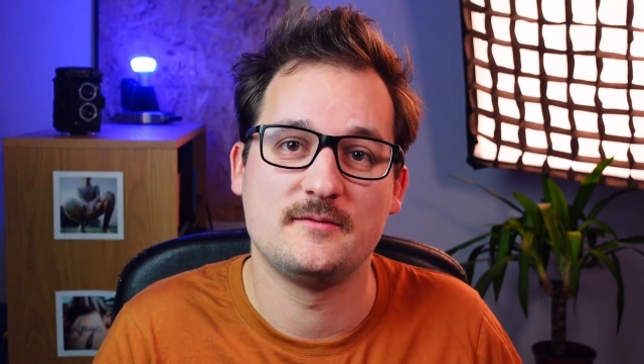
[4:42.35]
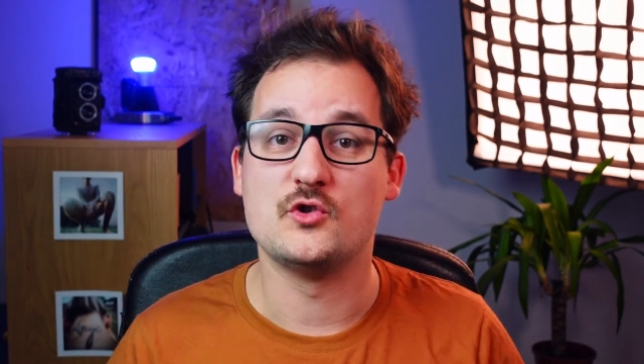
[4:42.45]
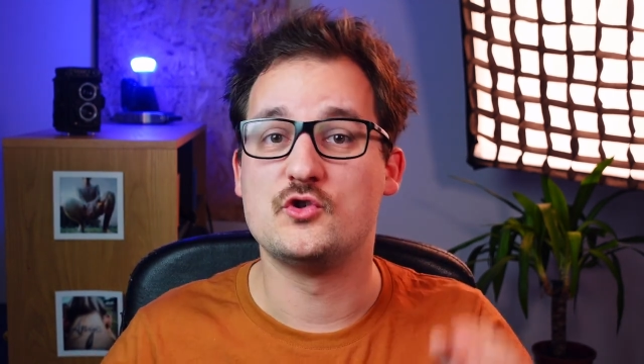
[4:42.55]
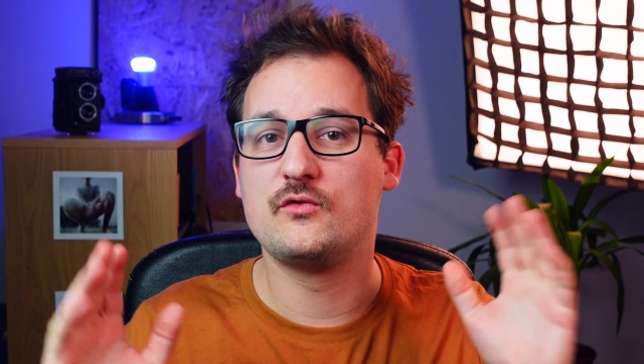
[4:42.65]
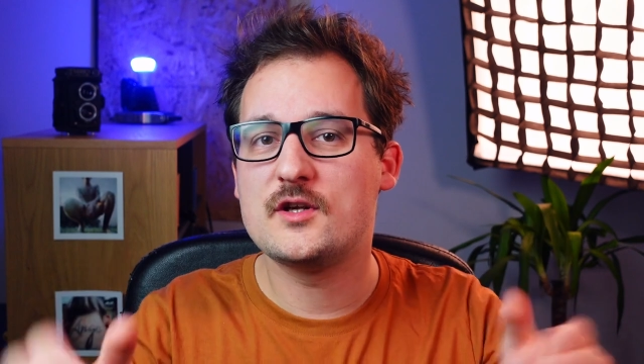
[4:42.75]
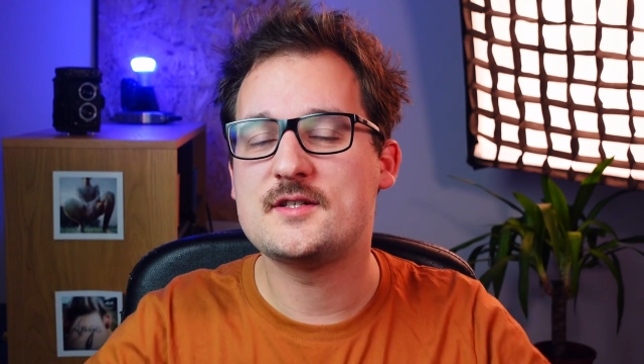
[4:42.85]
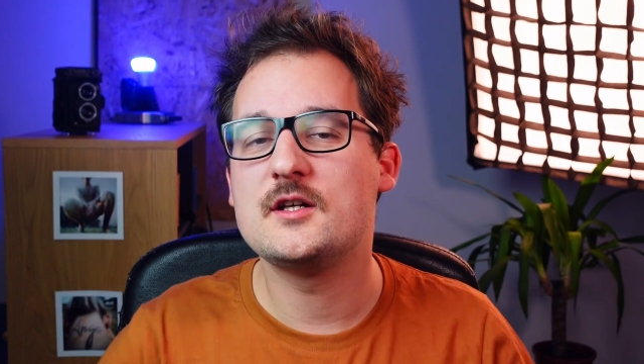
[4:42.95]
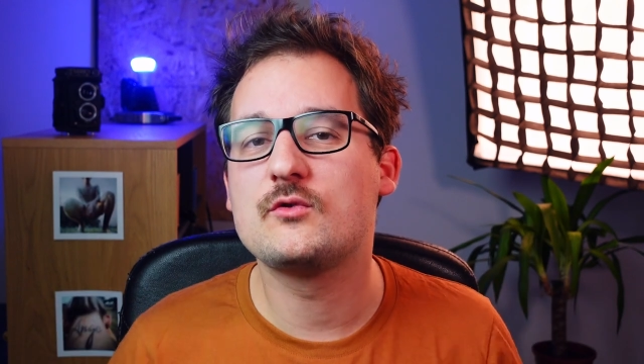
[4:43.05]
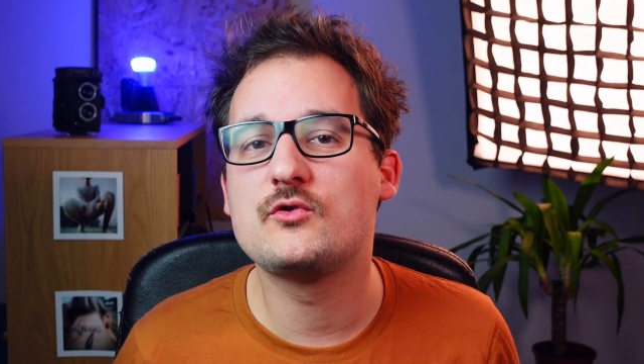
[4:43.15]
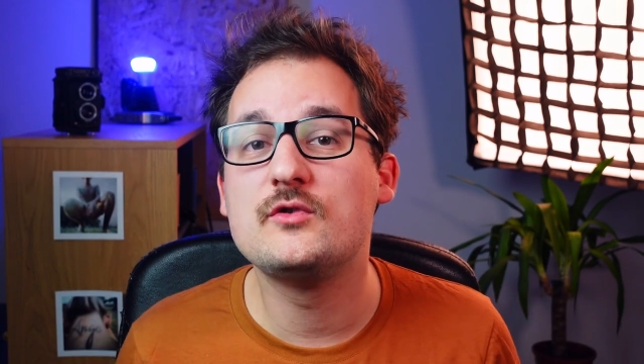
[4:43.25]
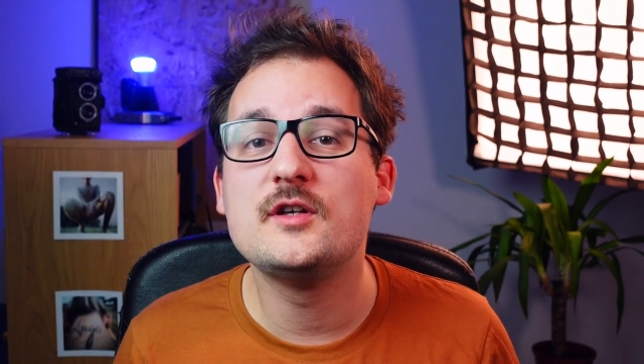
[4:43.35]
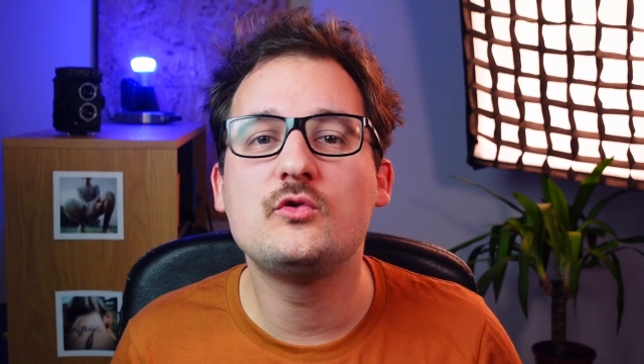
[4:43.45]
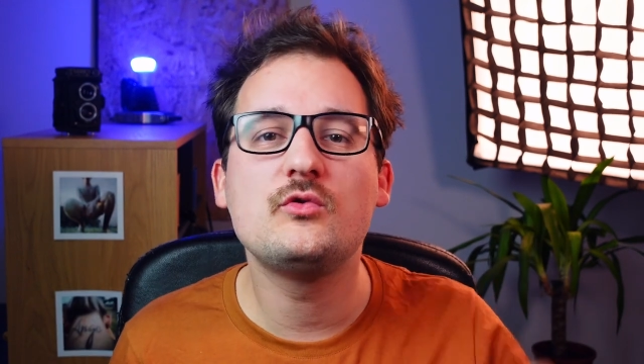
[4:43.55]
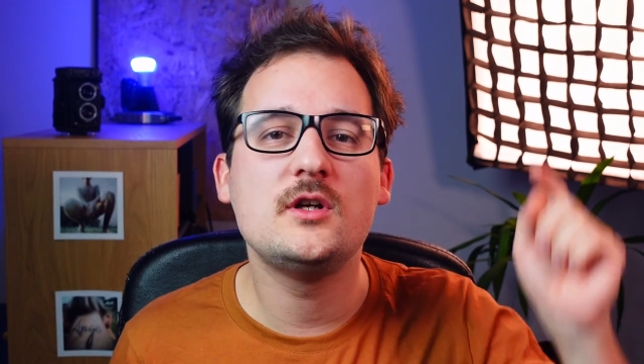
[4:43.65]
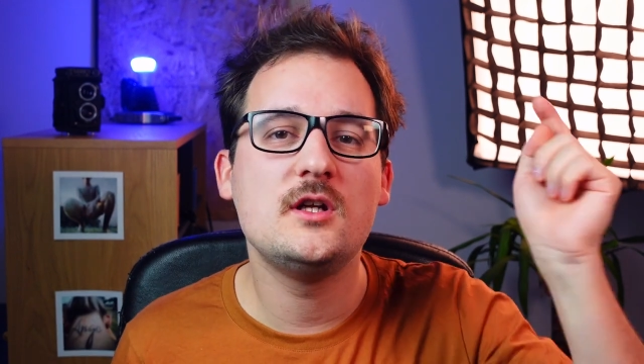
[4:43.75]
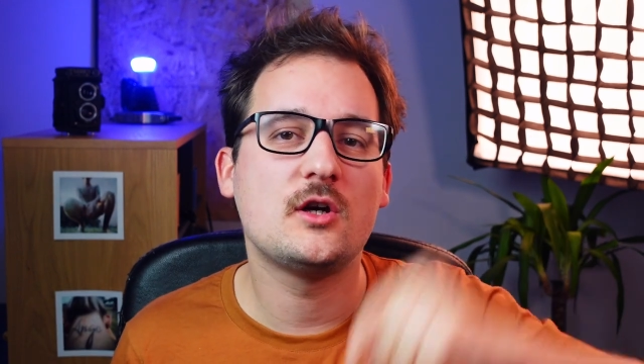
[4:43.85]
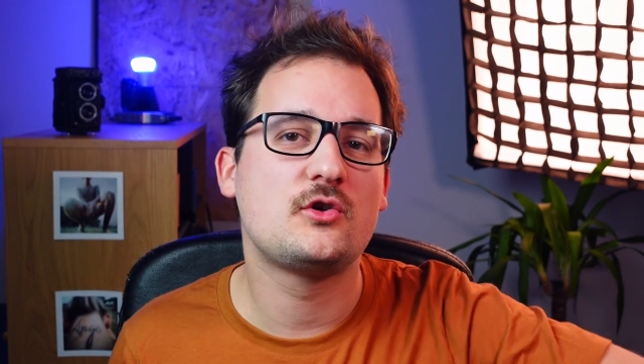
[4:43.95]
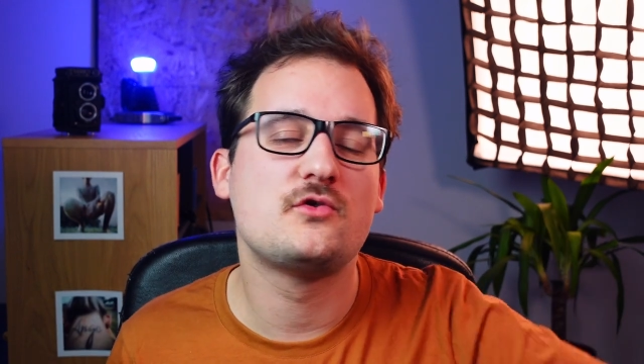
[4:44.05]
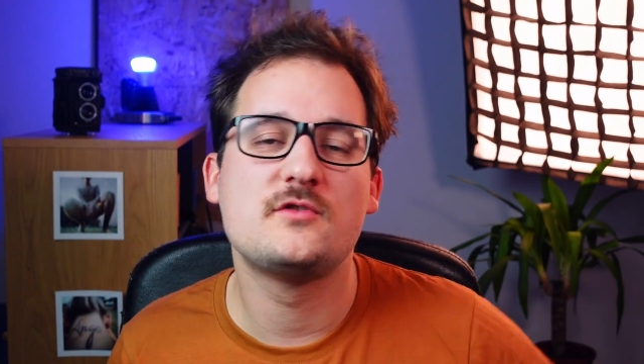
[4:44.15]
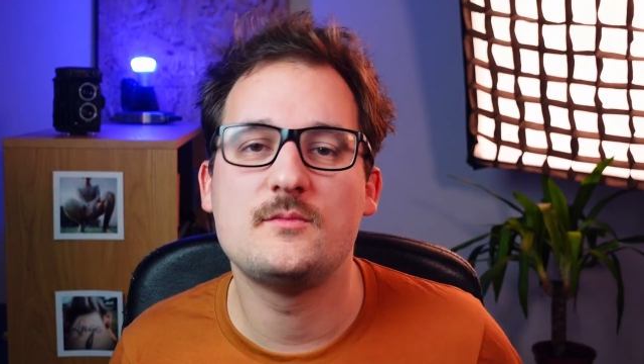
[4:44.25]
Je vous laisse aller consulter tous les liens
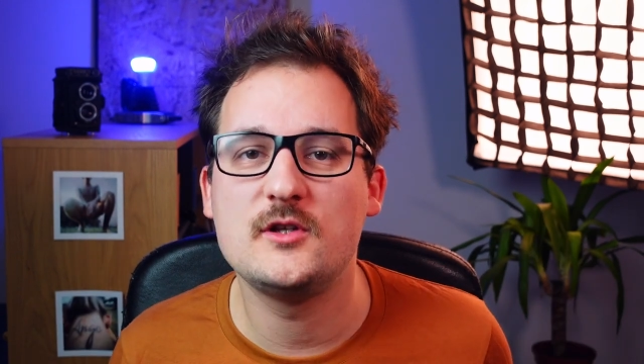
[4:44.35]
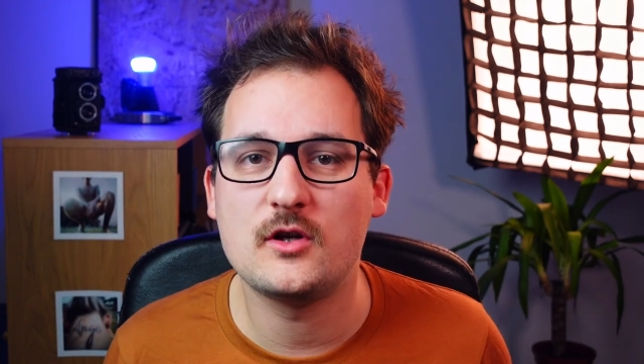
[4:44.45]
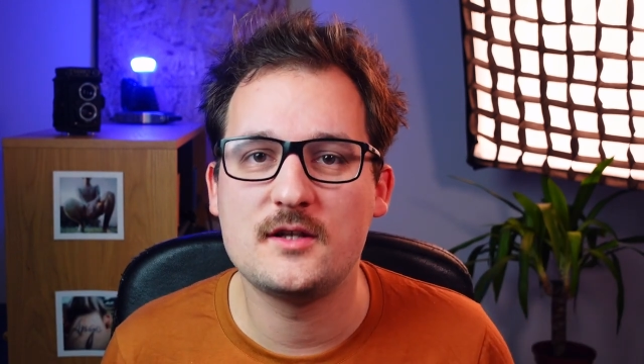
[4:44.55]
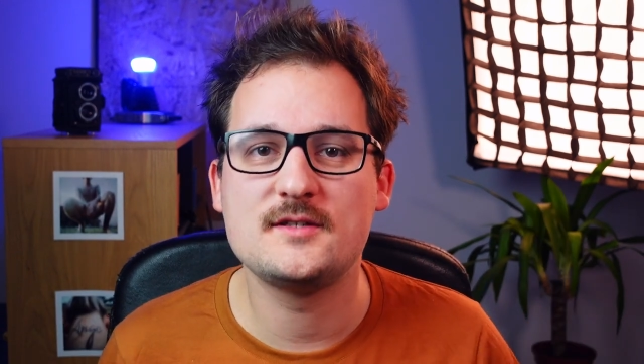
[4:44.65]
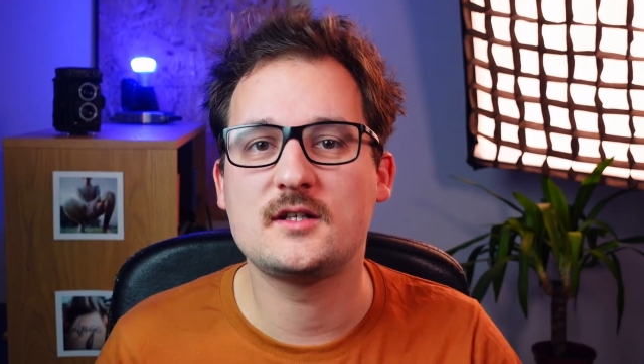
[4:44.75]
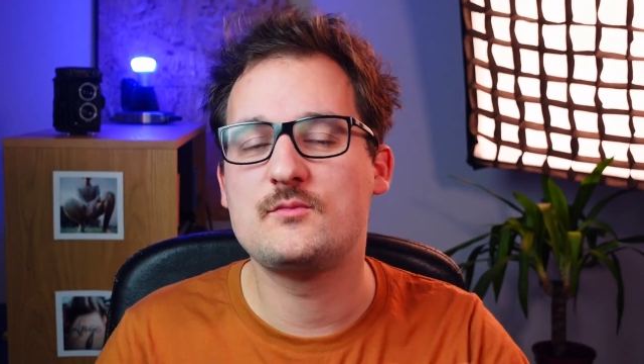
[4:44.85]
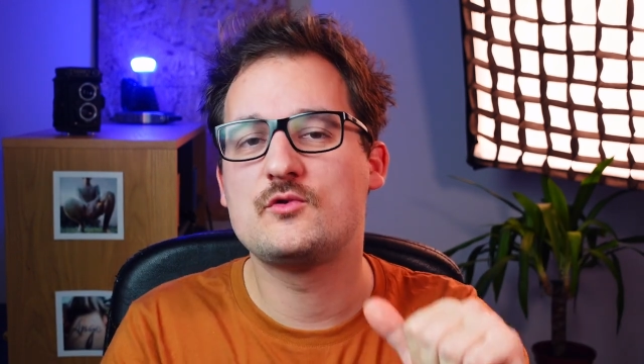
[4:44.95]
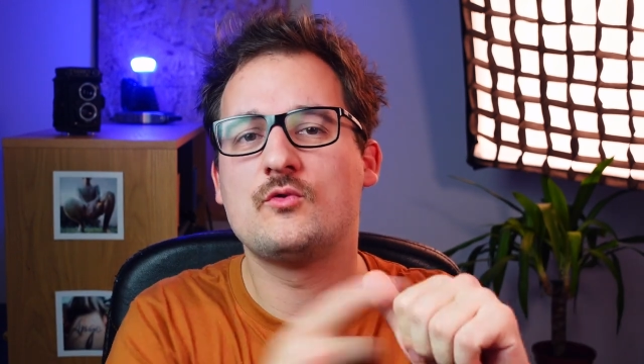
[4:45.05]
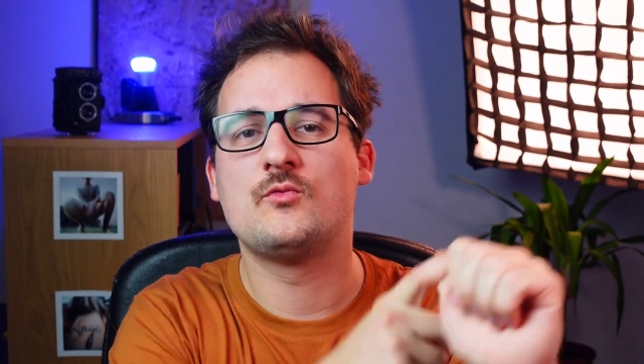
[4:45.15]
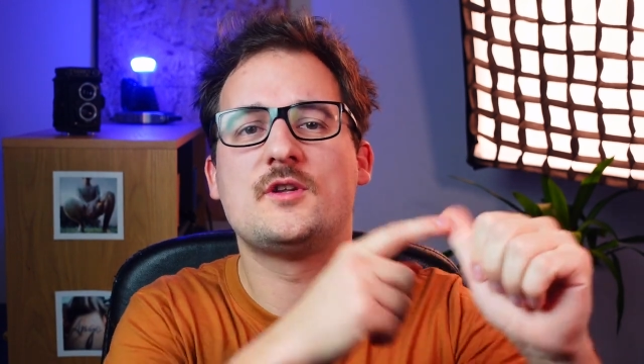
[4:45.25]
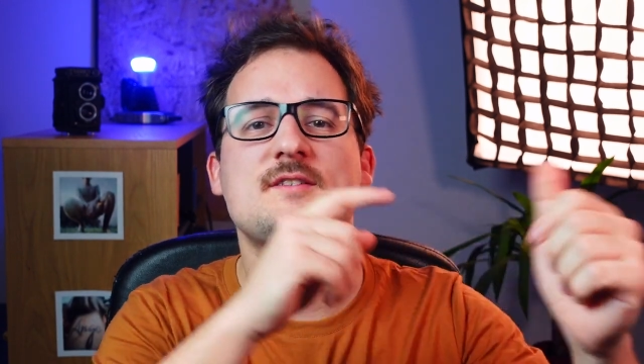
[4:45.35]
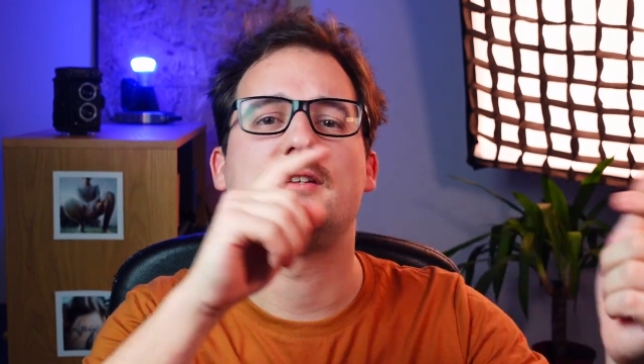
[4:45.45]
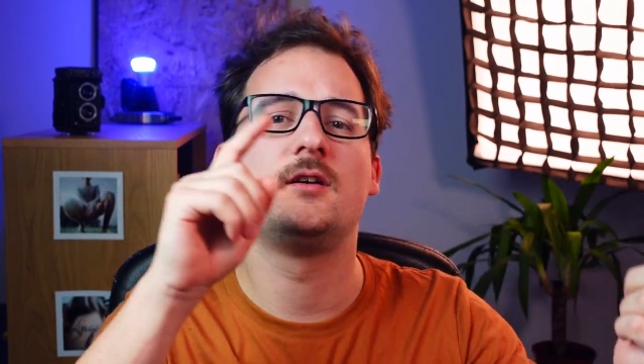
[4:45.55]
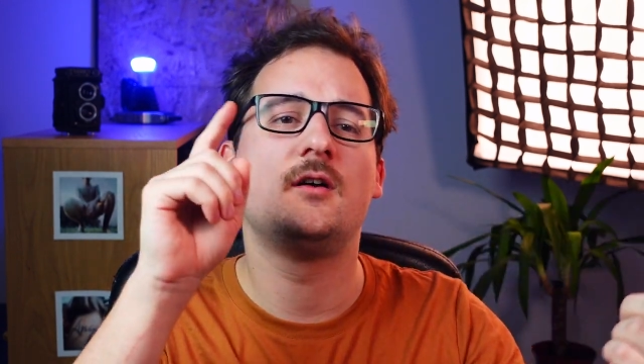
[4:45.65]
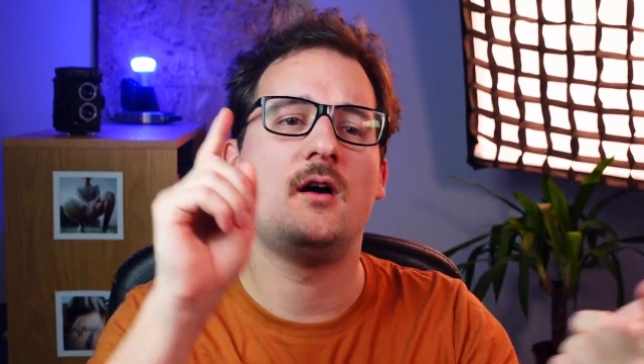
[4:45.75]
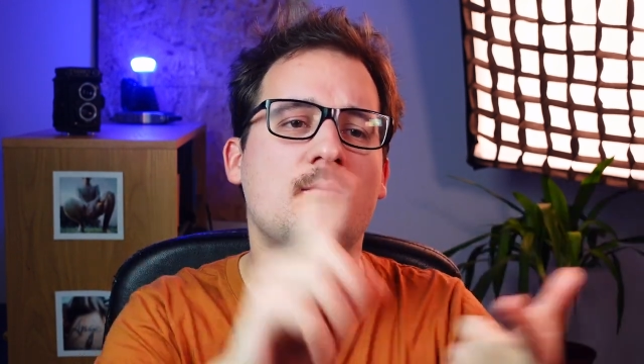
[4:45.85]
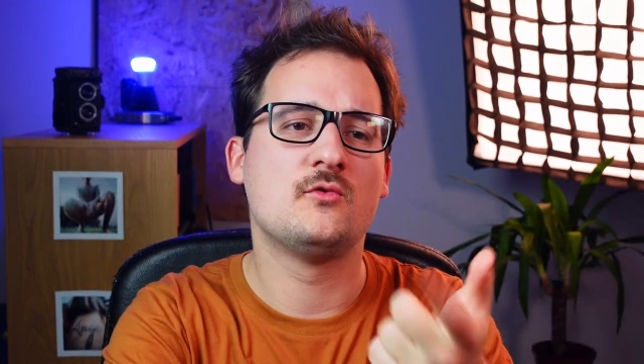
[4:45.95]
que je vous ai mis dans la description, mon Instagram,